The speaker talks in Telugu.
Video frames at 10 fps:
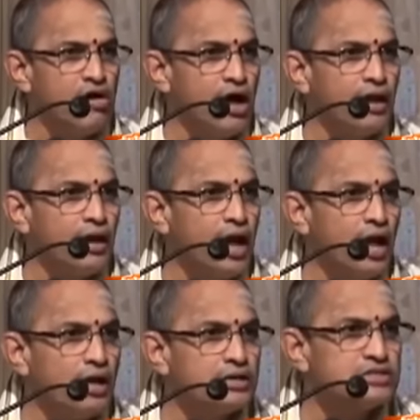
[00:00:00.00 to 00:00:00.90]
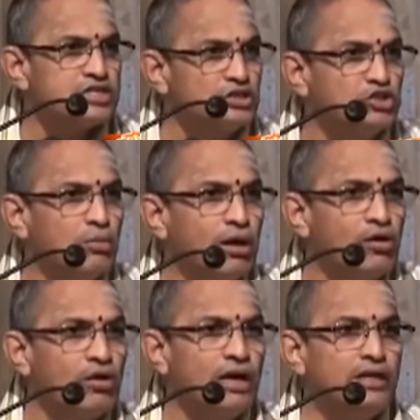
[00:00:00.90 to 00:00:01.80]
ద్వారక
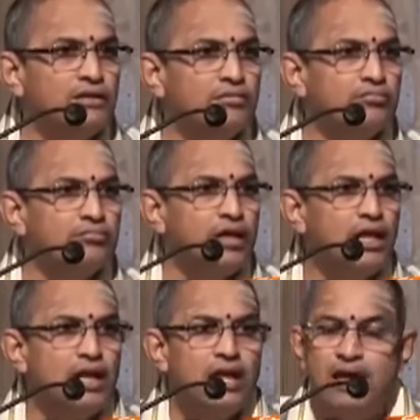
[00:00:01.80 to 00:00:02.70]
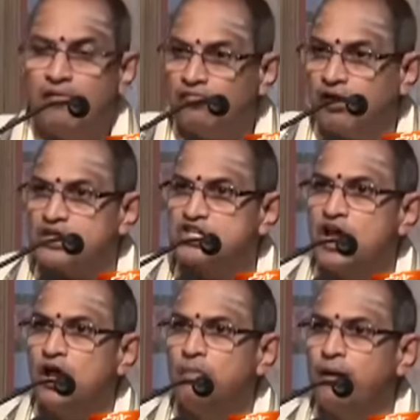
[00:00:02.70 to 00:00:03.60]
సంక్షోభంలోకి వెళ్ళింది
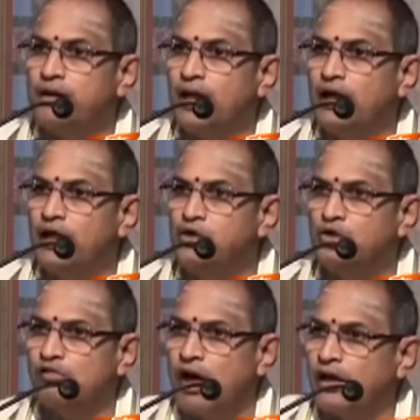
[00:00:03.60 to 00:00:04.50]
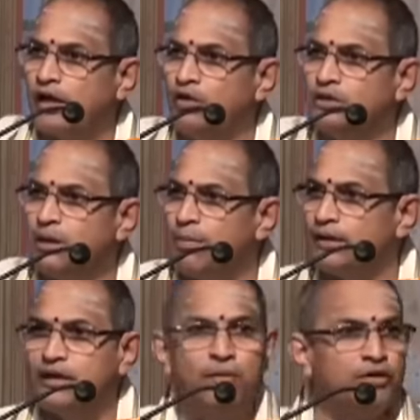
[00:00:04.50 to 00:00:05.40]
వర్షాలు పట్టలేదు ద్వారకలో ఇంత
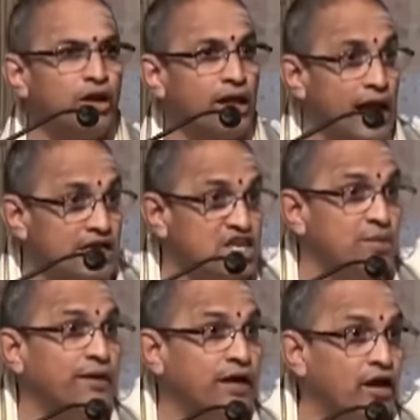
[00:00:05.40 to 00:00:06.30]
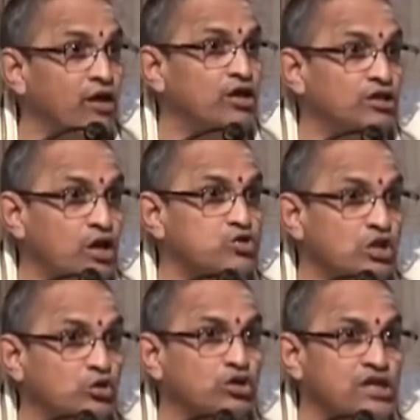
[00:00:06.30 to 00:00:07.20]
బాధలు పడుతున్నాయి కాశీ పట్టణంలో అందరూ
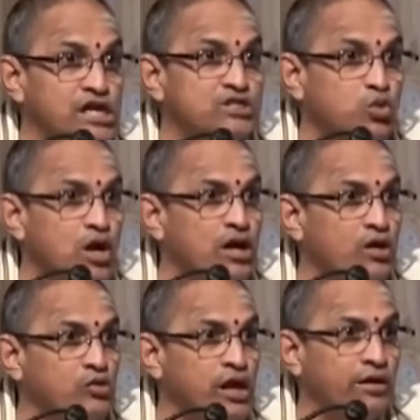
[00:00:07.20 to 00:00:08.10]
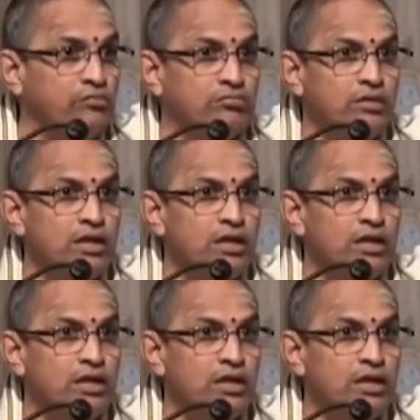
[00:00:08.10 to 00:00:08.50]
సంతోషంగా సుఖంగా ఉన్నారు